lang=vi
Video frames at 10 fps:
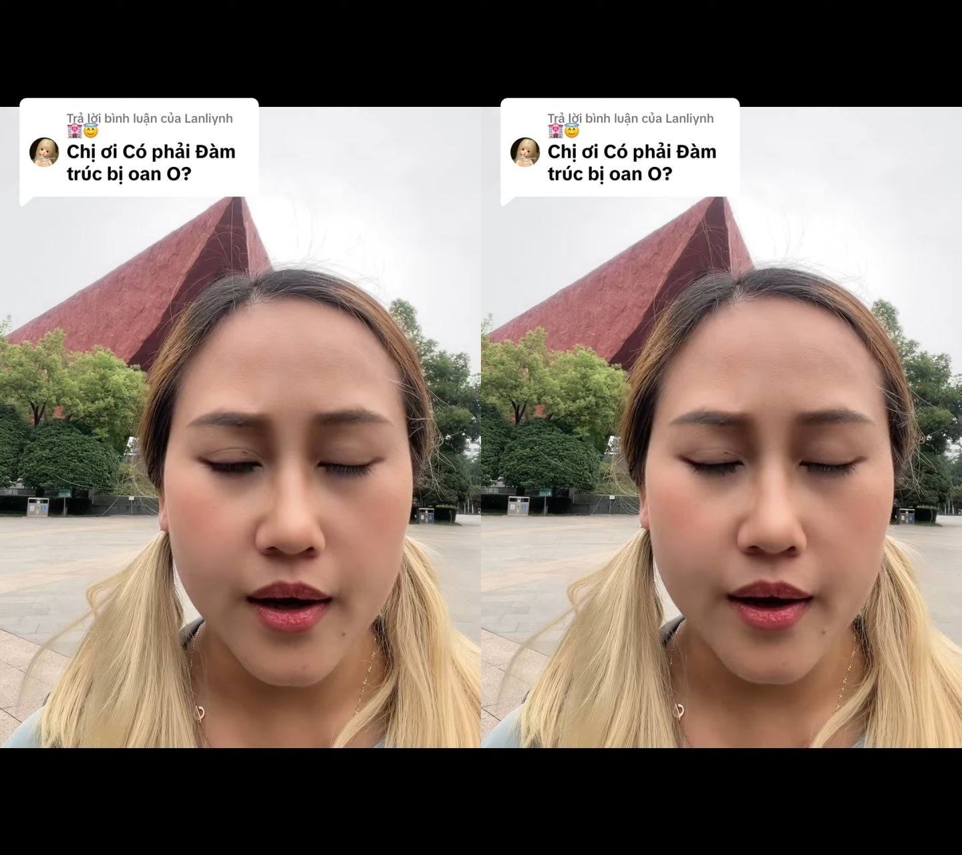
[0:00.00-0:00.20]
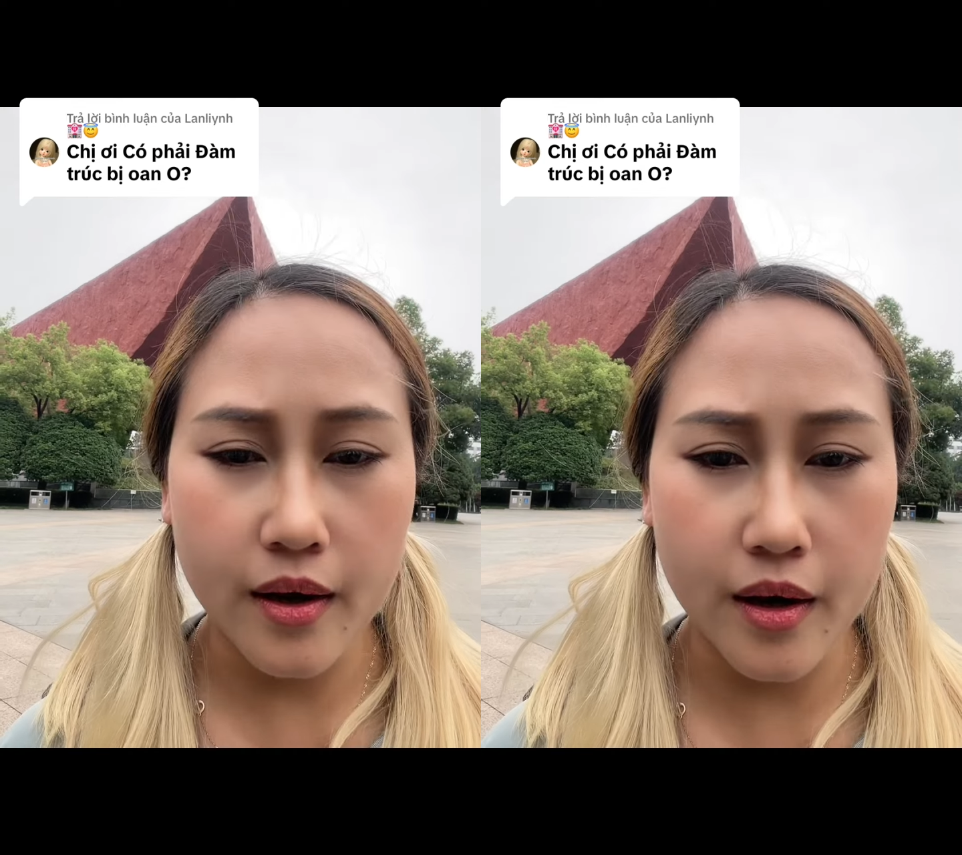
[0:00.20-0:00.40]

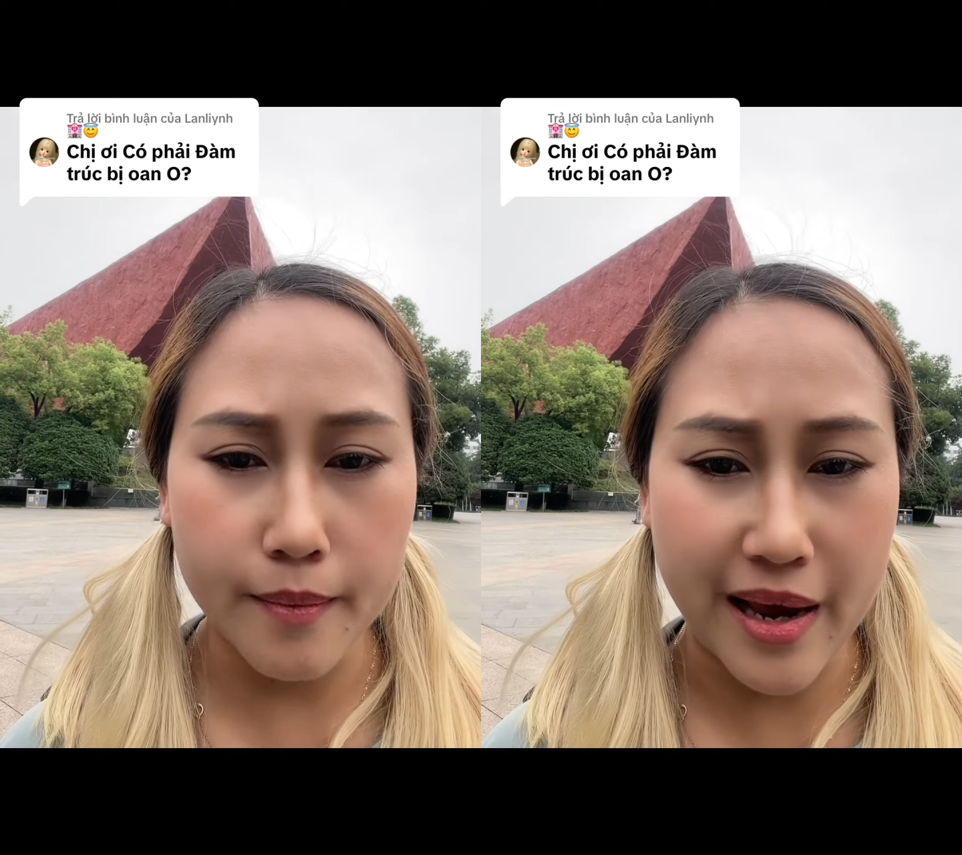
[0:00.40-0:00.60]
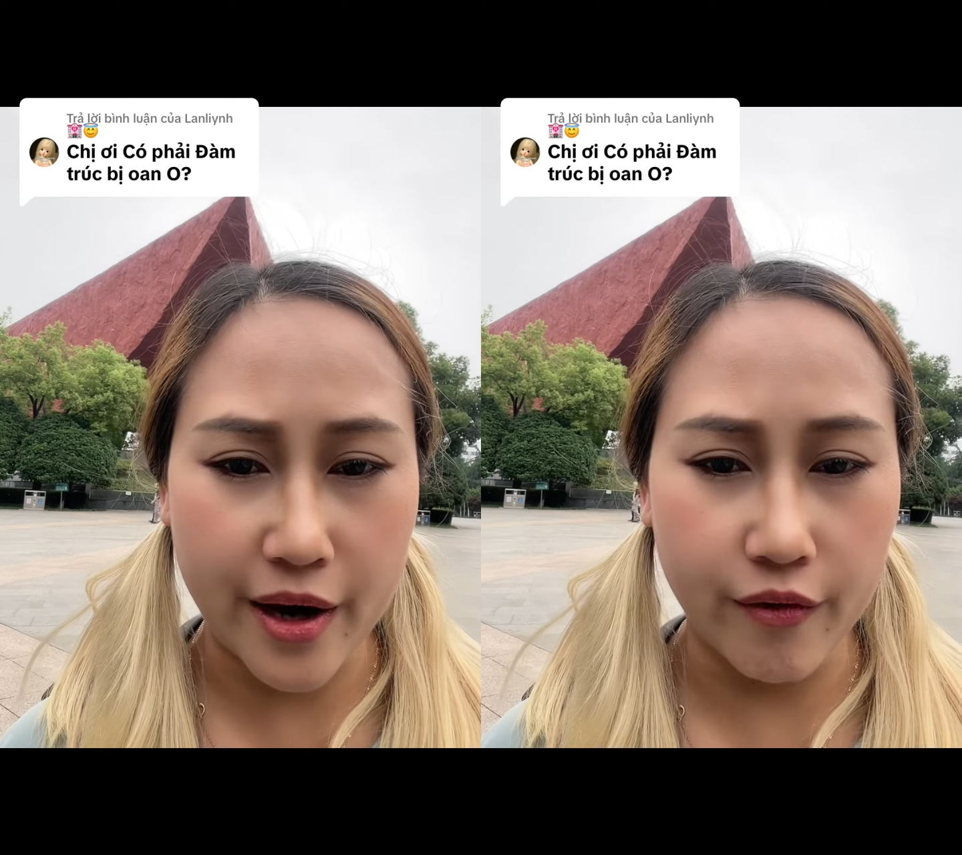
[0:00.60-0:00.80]
à,
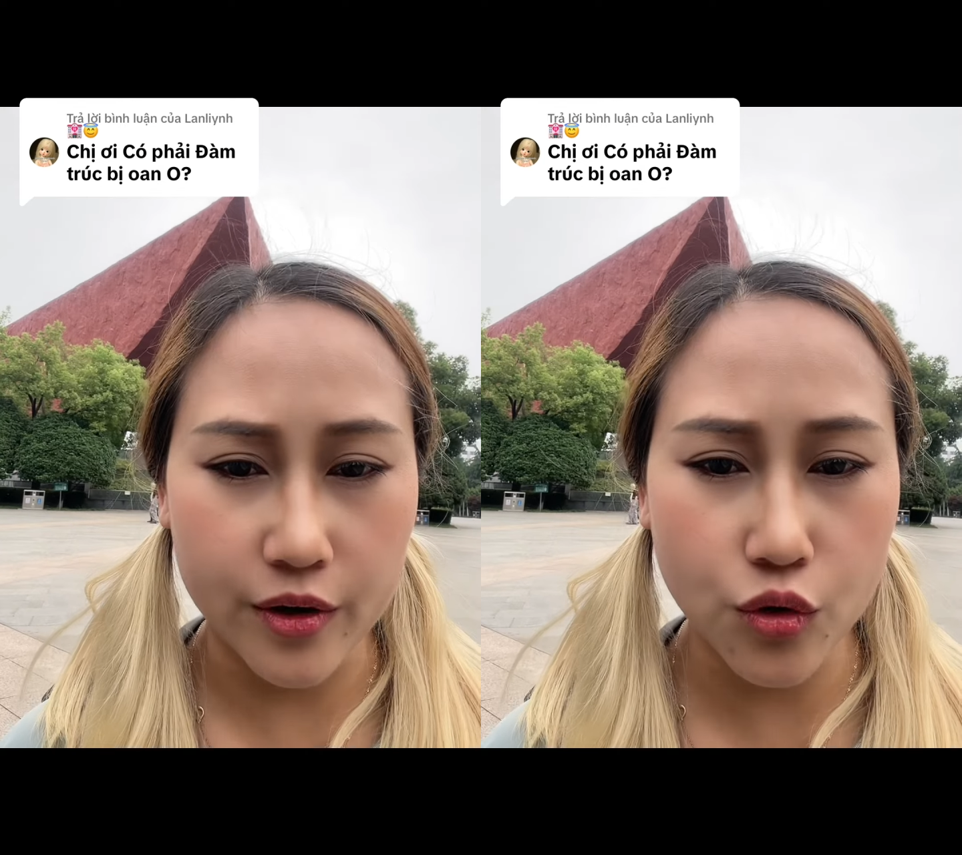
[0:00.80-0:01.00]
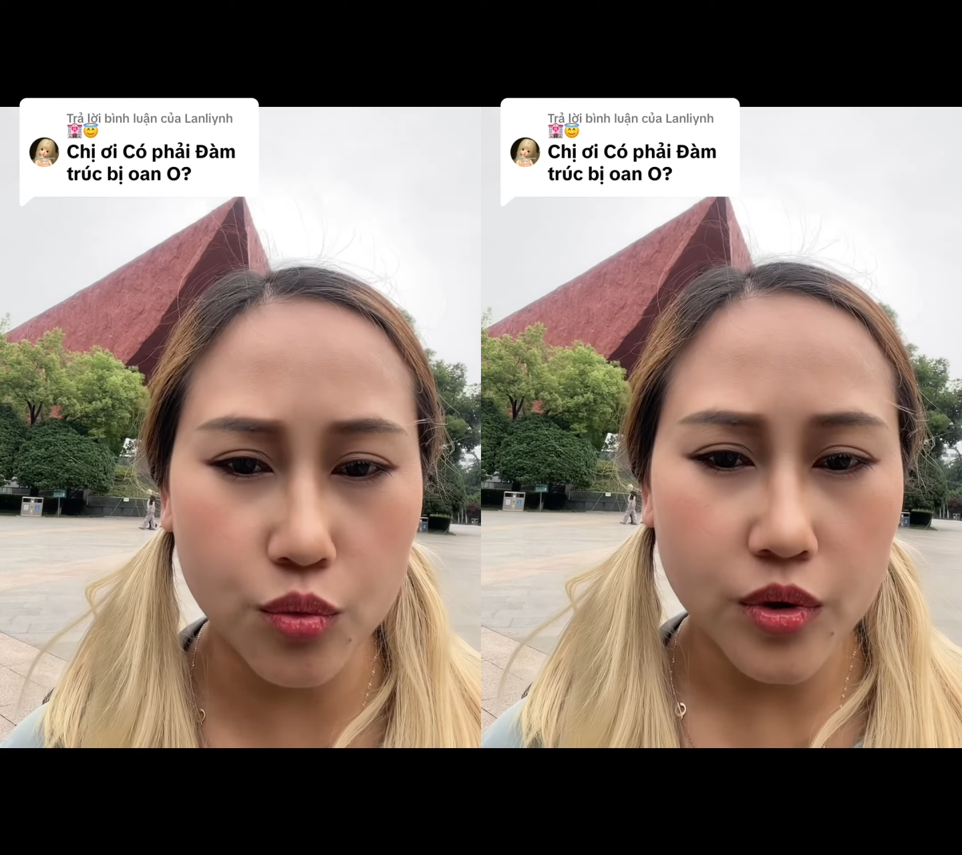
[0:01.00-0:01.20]
mèo và
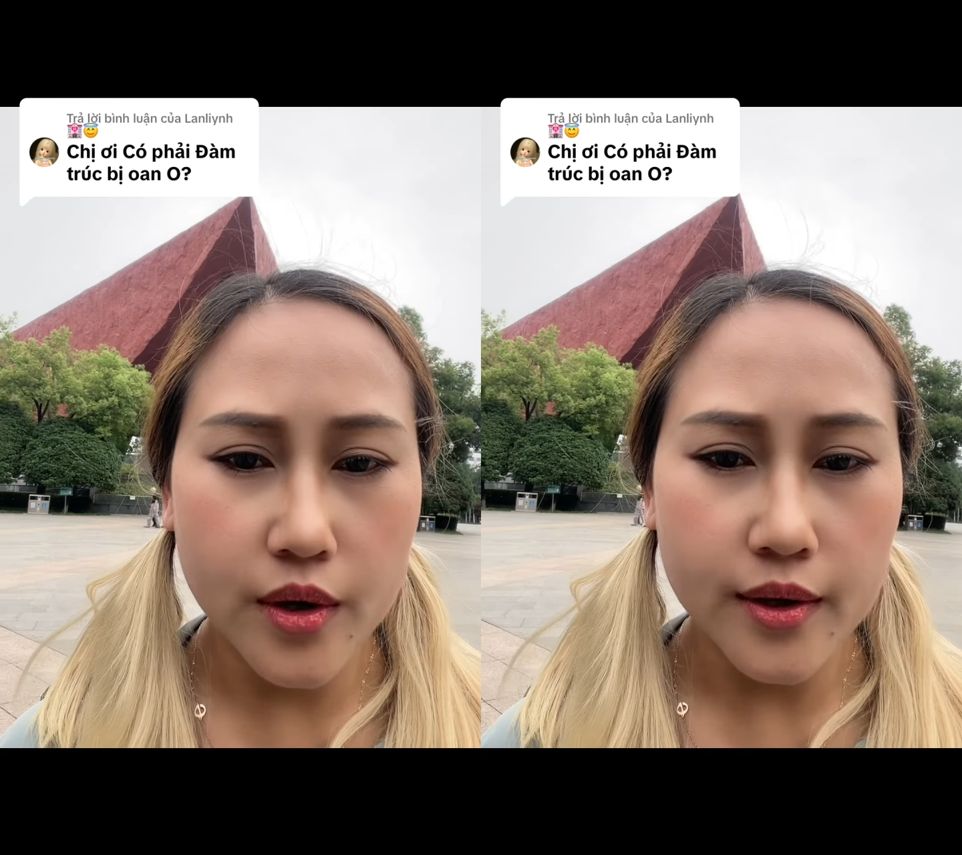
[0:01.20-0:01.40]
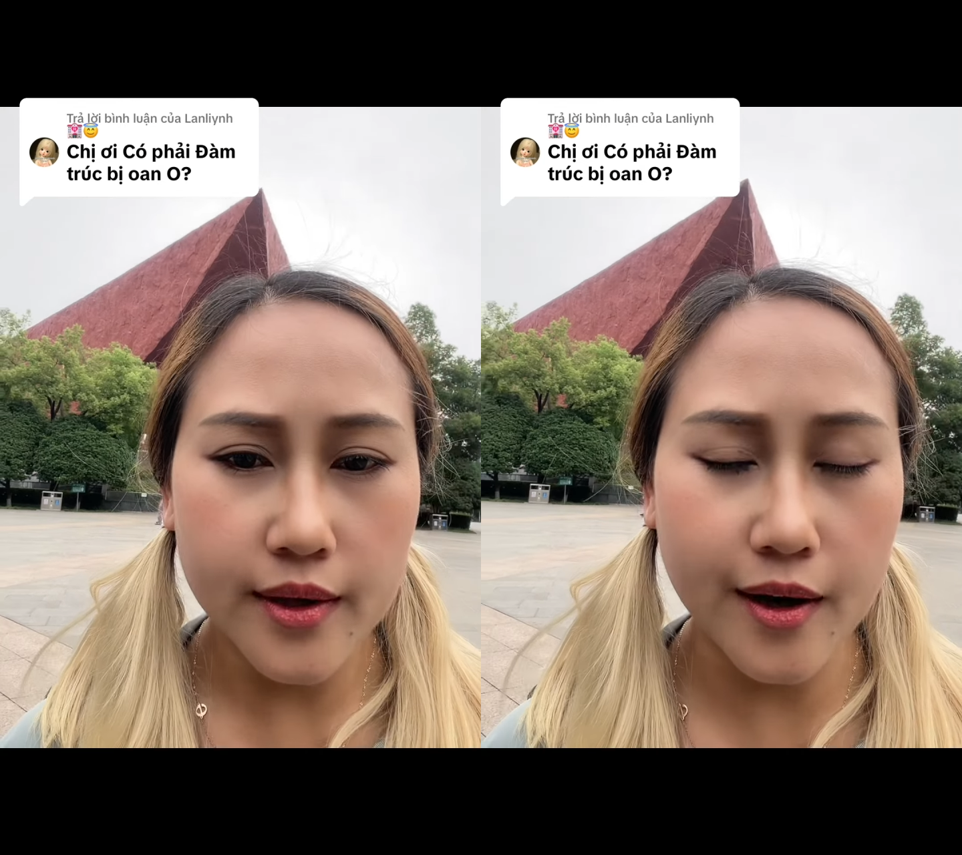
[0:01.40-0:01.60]
trúc Thì